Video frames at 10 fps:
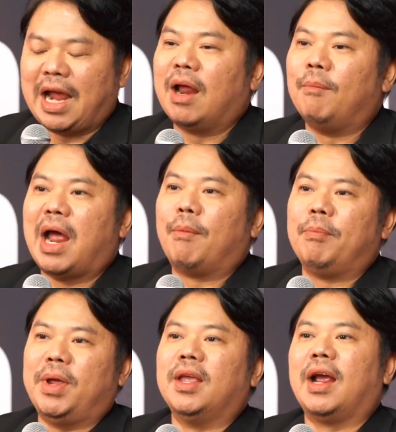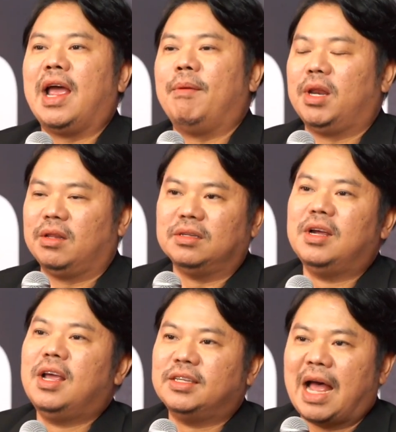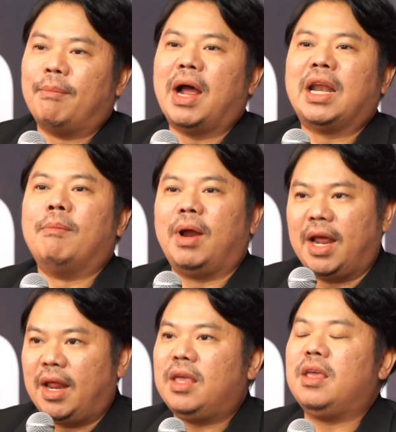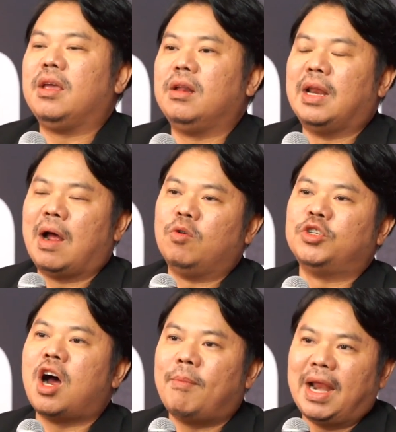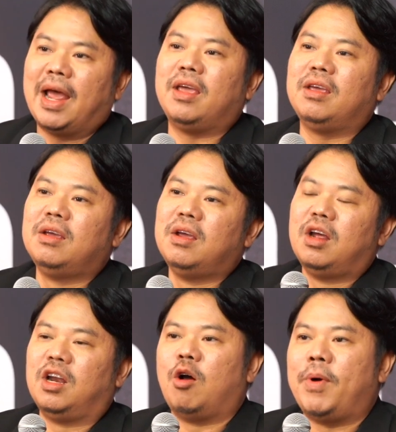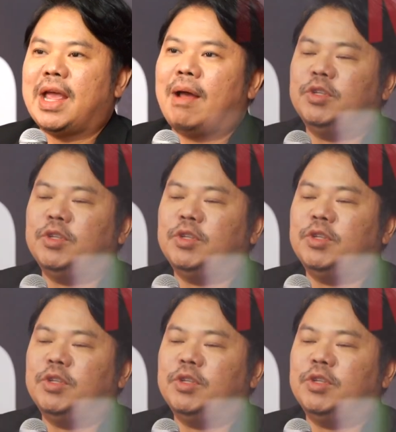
การทำหนังมันเป็นยังไงมันสามารถทำอะไรได้อีกเราชอบอะไรเราพยายาม